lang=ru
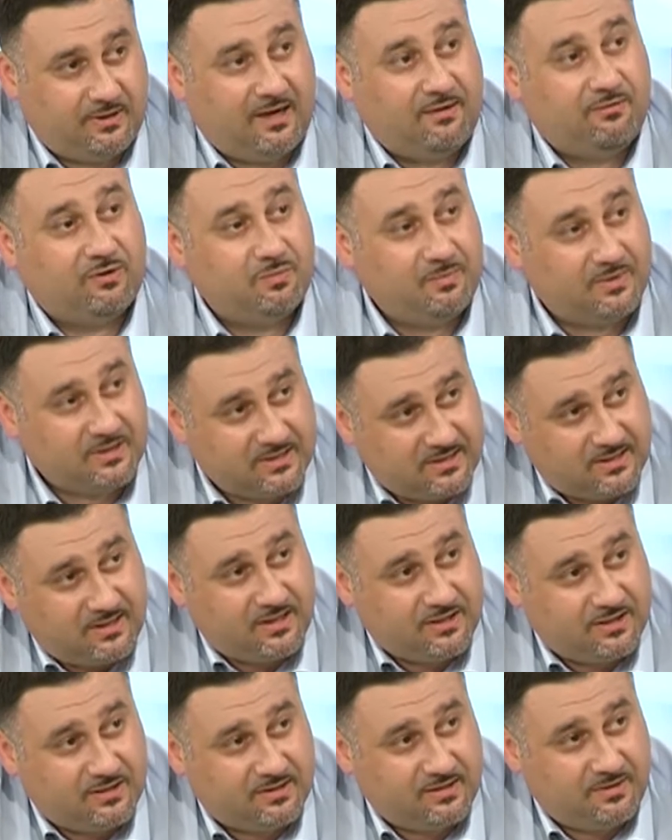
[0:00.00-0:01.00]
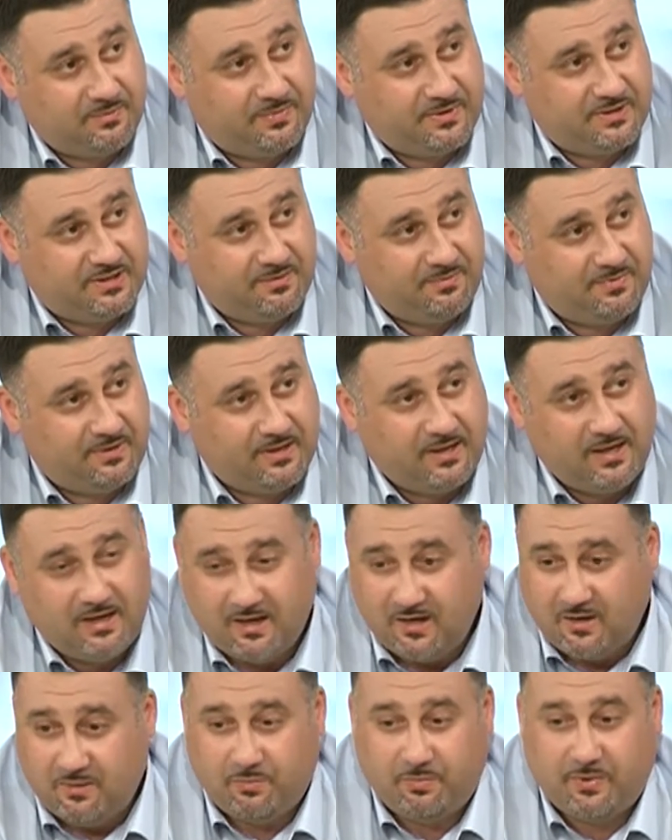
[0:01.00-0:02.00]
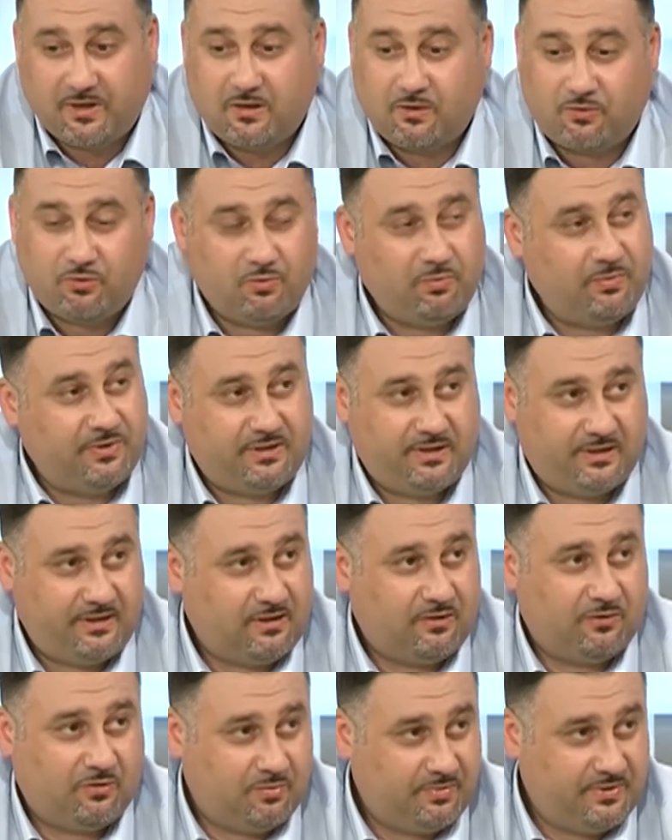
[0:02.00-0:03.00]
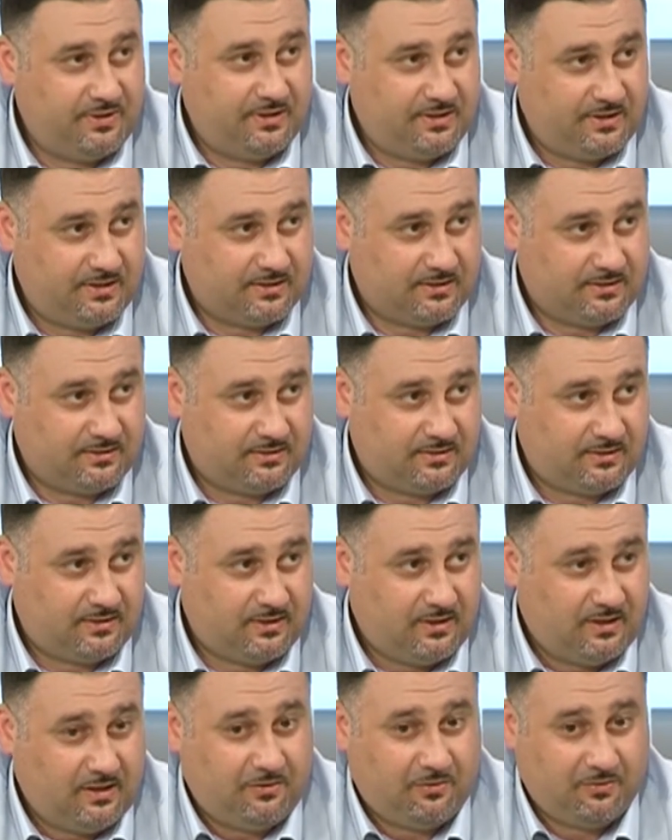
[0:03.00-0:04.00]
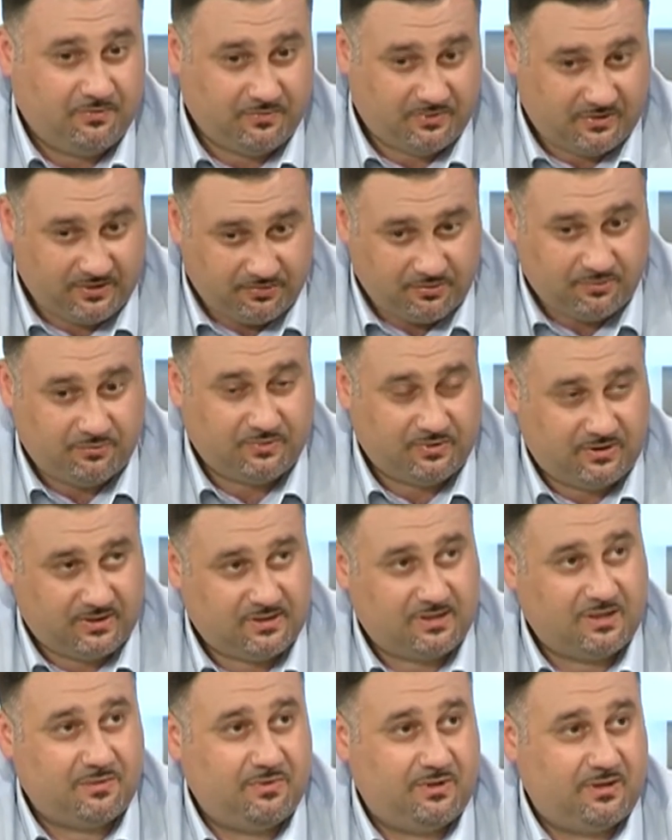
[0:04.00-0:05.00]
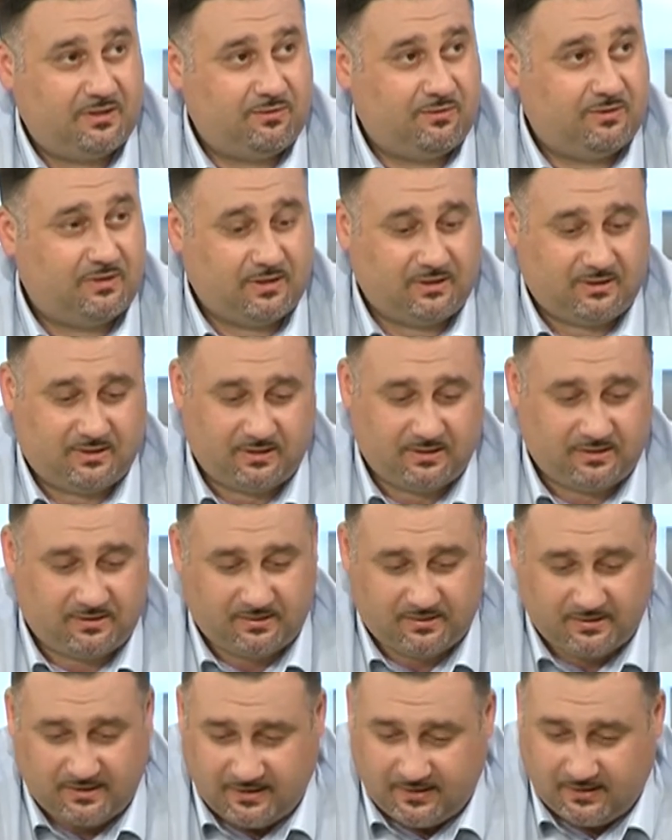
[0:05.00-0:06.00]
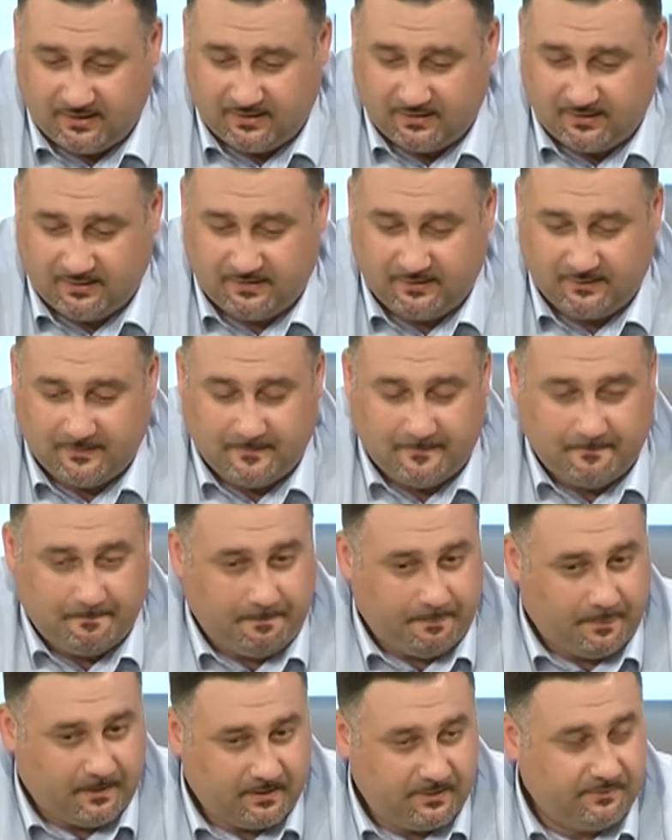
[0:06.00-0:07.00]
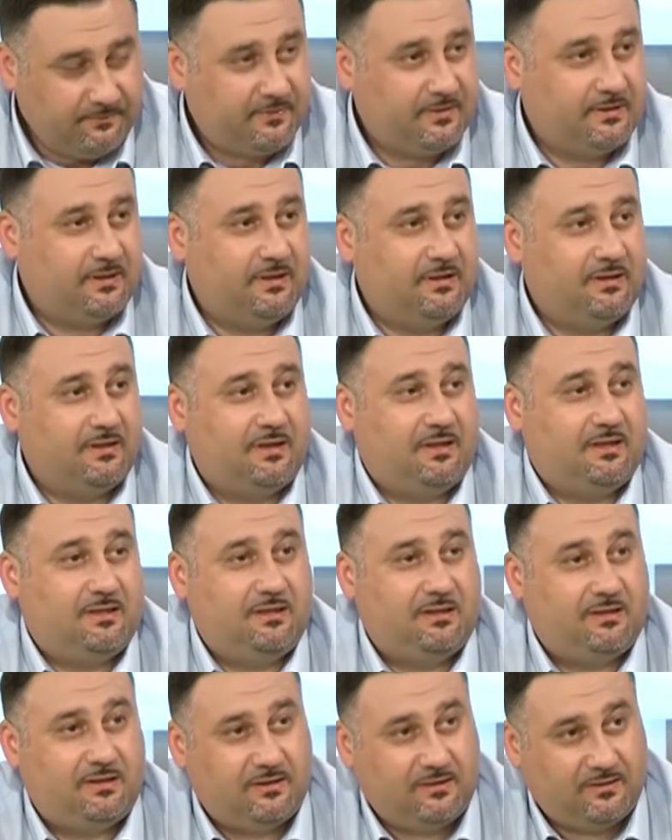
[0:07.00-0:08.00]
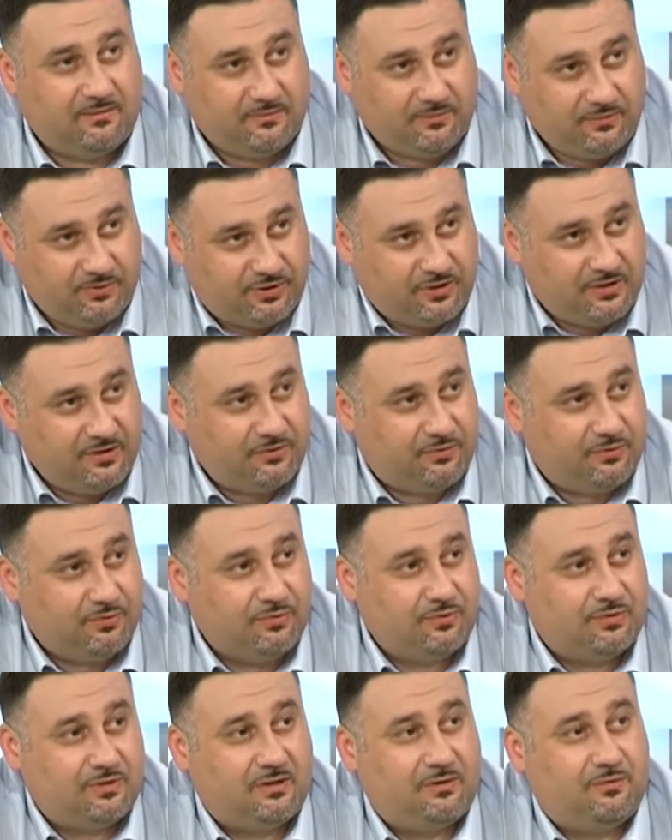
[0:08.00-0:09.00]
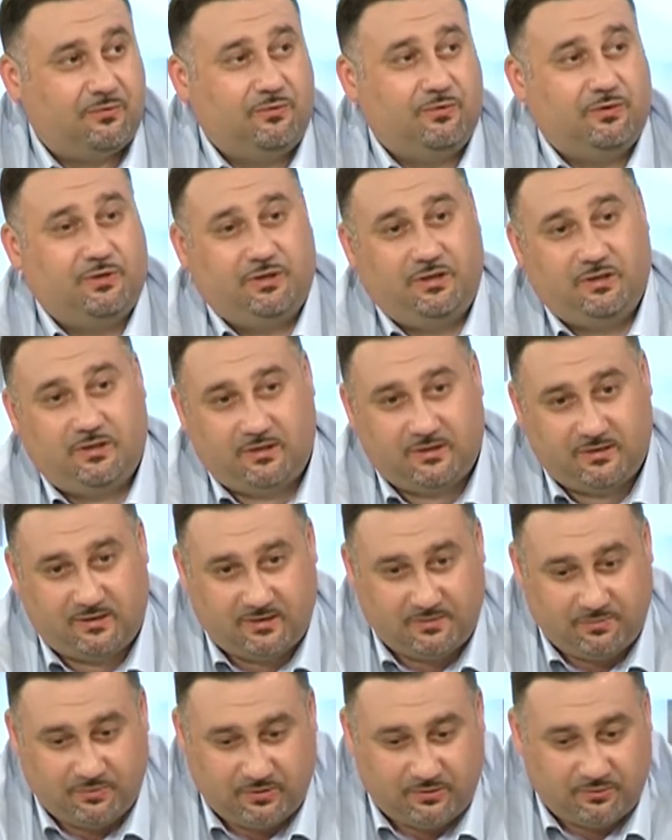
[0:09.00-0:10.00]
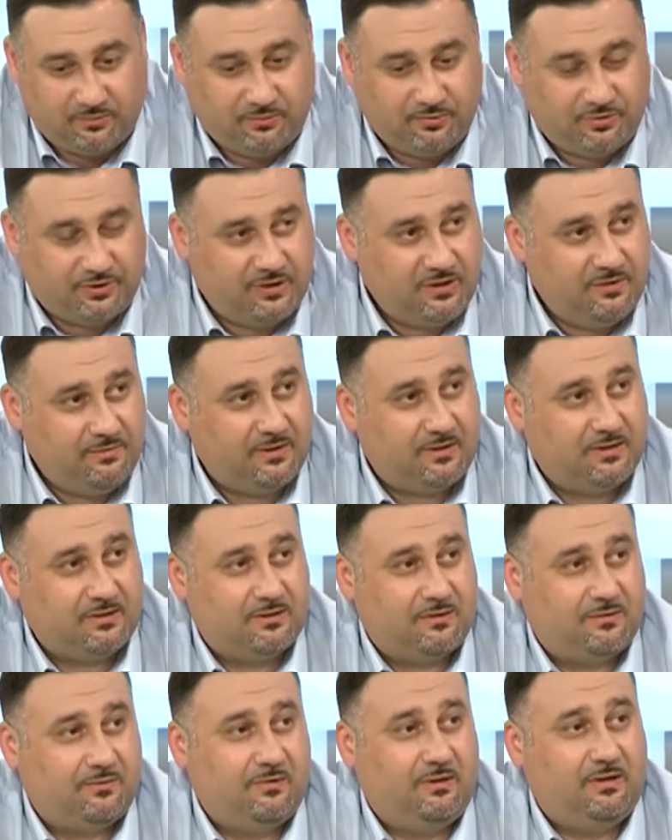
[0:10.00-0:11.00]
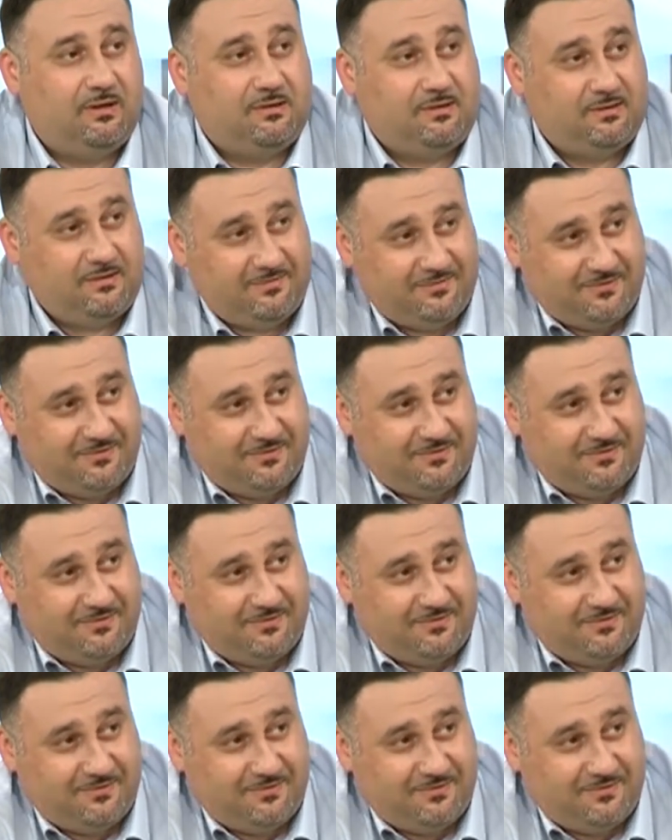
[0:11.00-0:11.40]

А вот массаж сам по себе, по какому материалу он бы не делался, он дает вот те самые результаты. Это э, лимфодренаж, это улучшение тонуса кожи, это разработка улучшения микроциркуляции.